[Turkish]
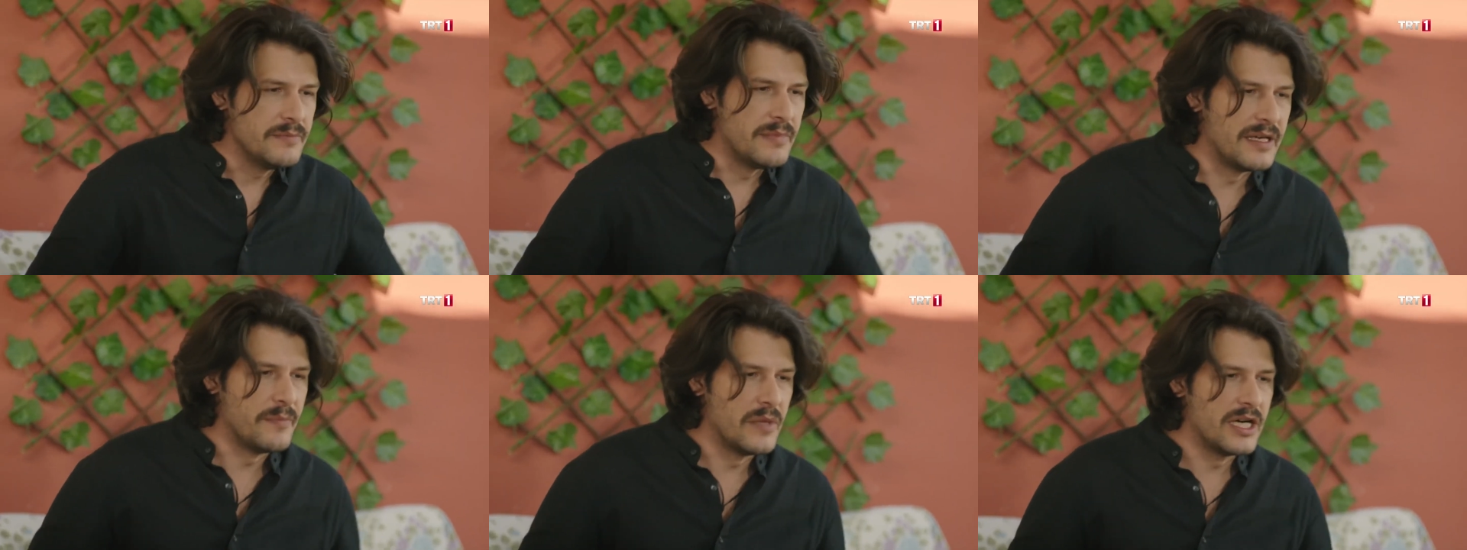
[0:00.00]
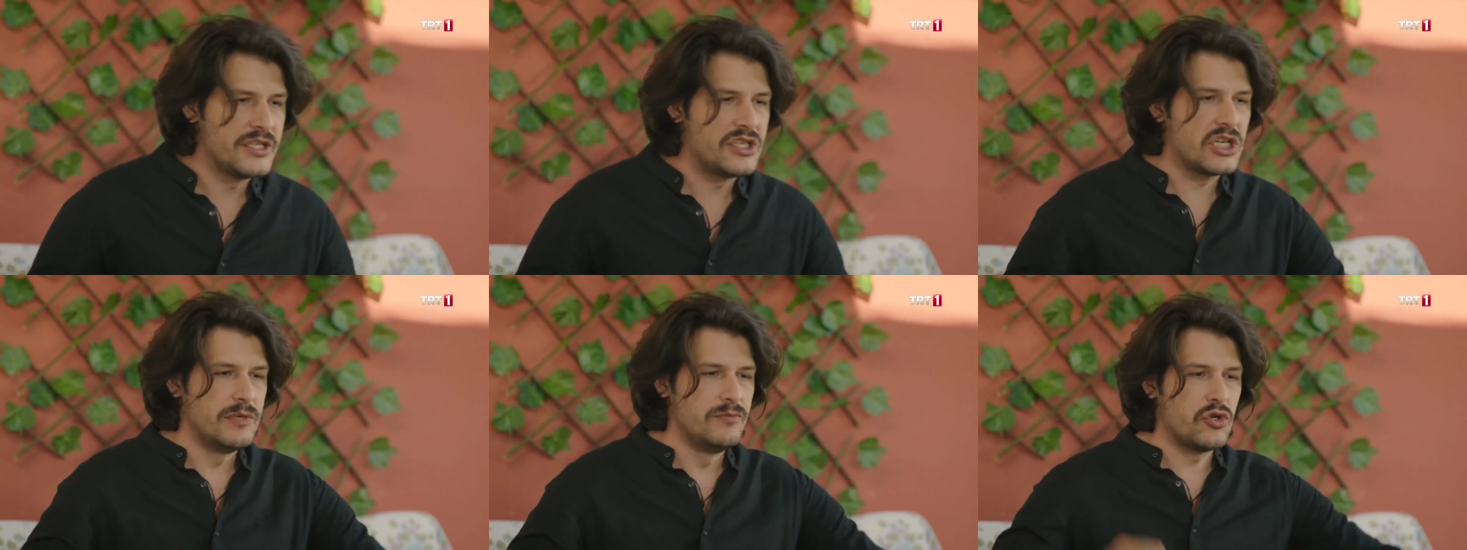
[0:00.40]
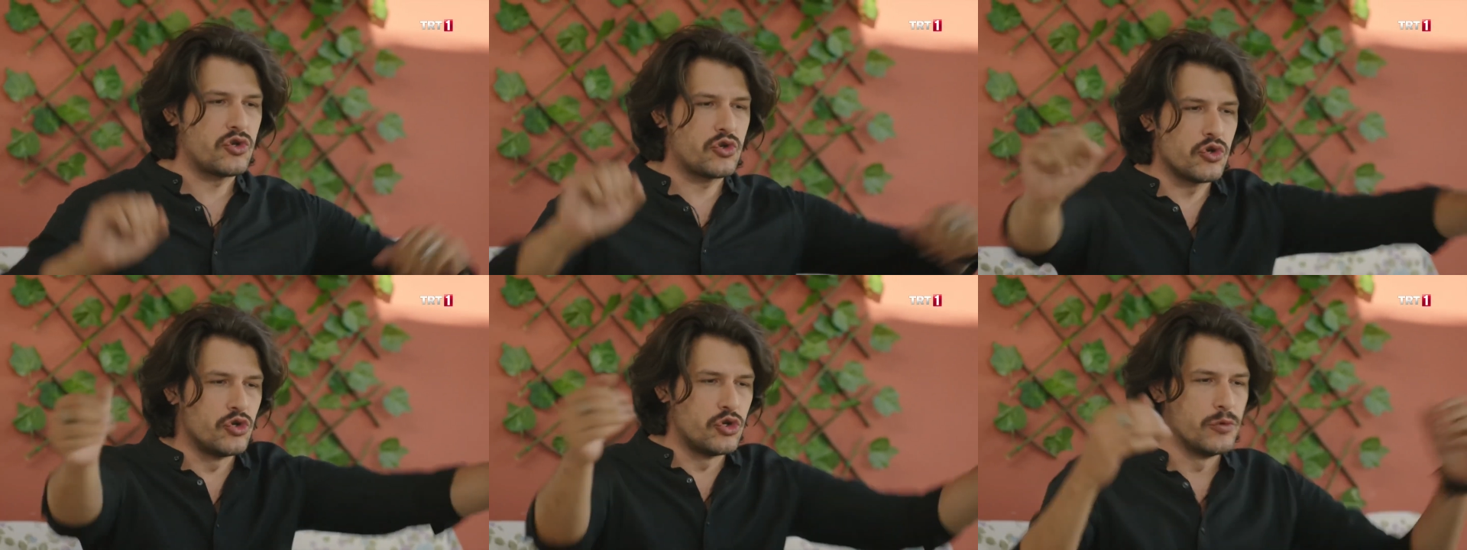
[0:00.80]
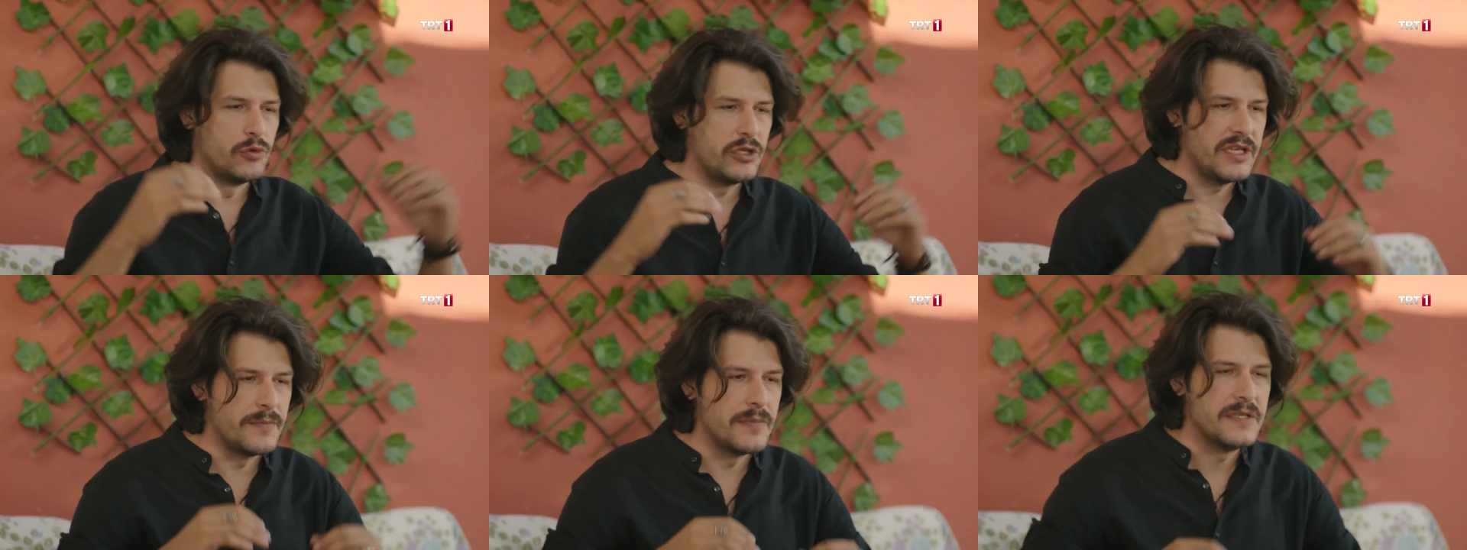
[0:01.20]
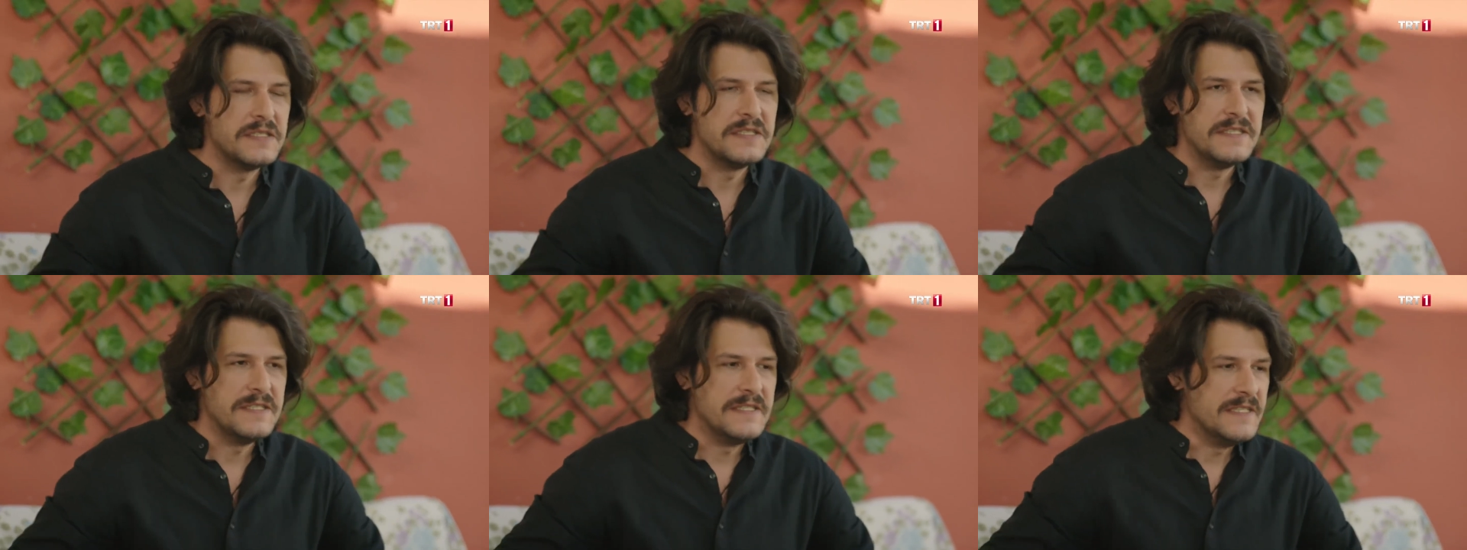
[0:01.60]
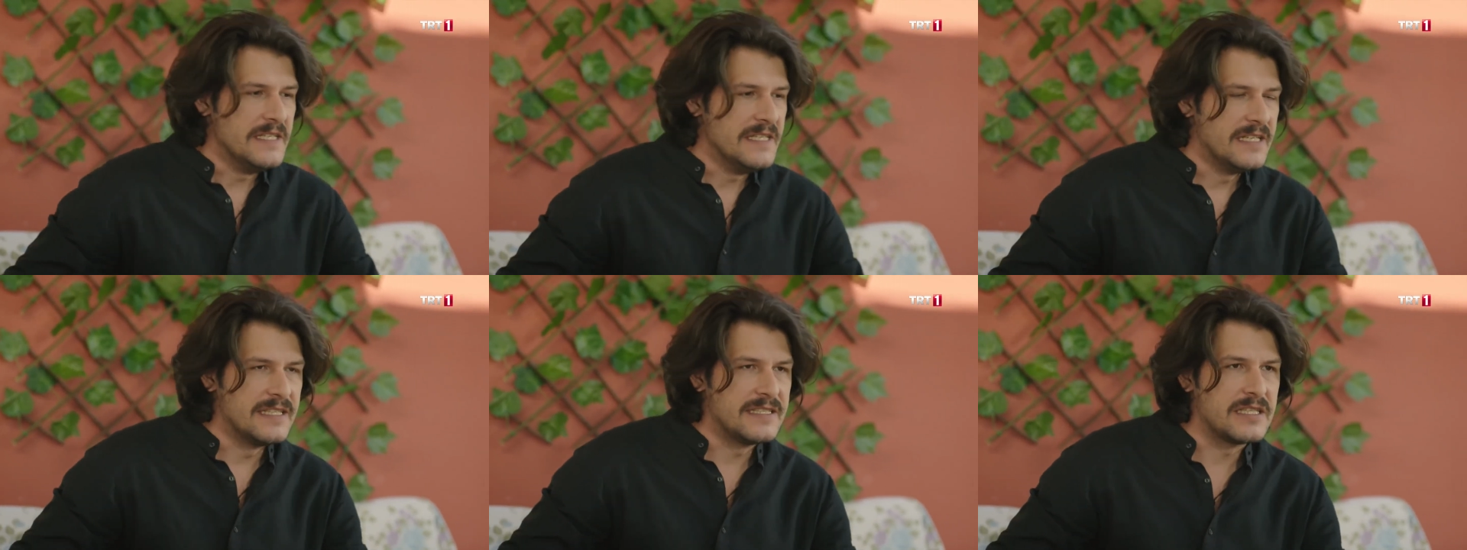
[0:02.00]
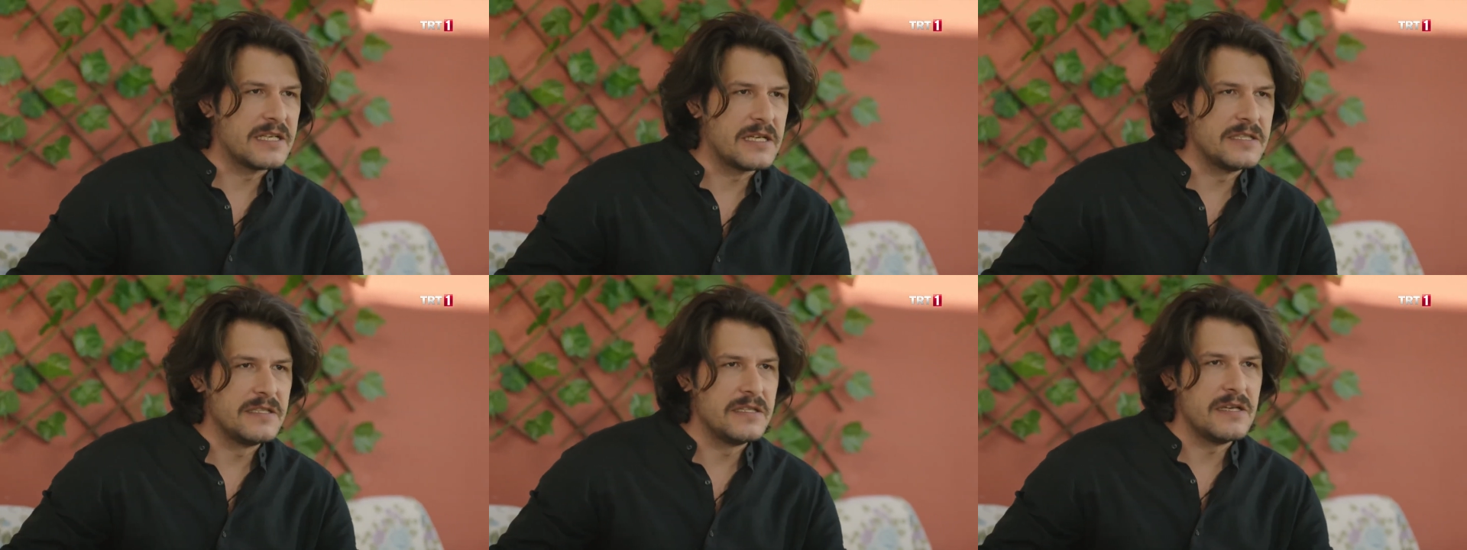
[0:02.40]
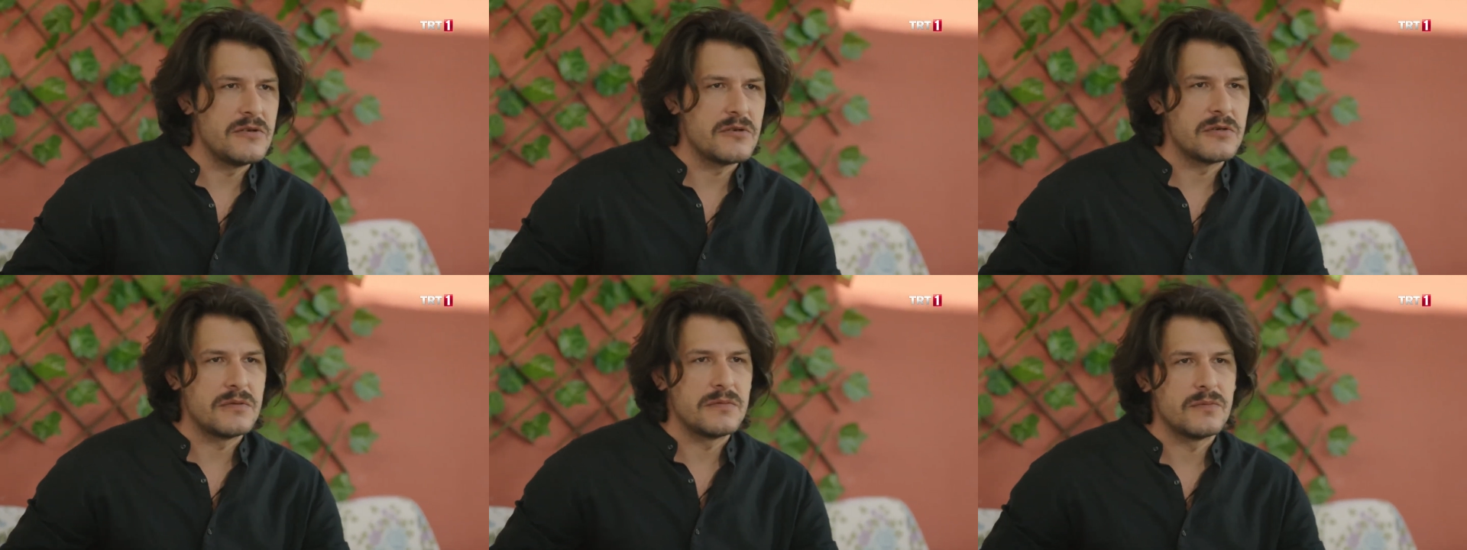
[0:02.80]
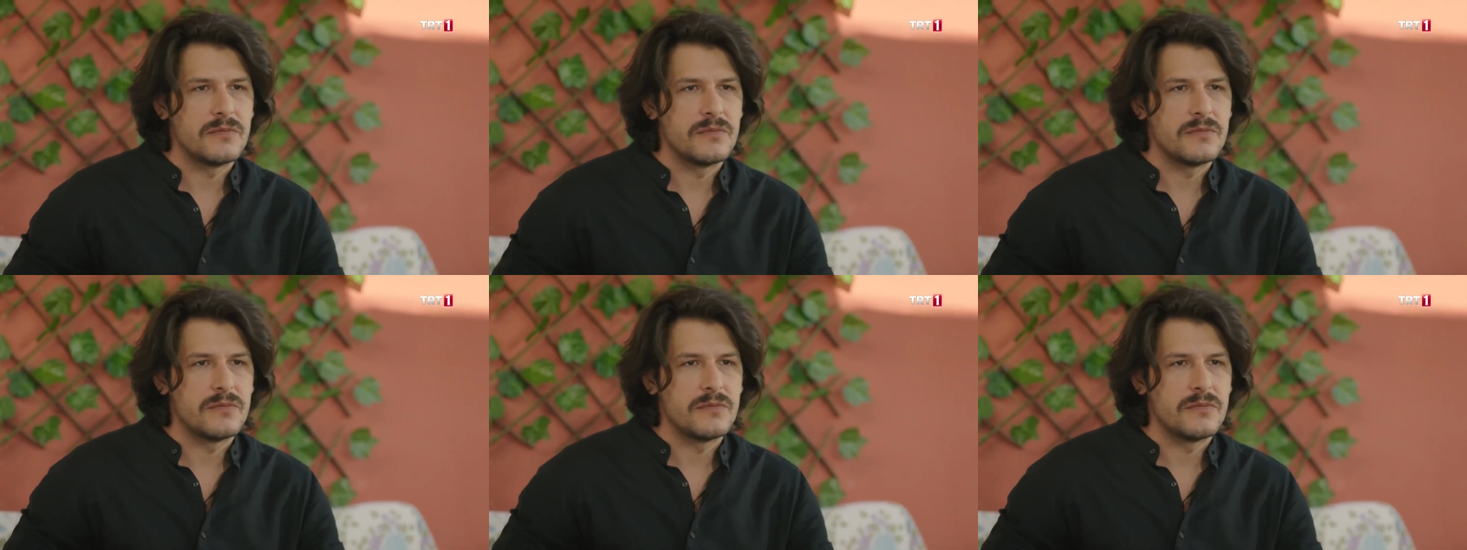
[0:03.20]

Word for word: Ben bari çıkayım da şu çocuğu bulayım. Hazır kadın da yok.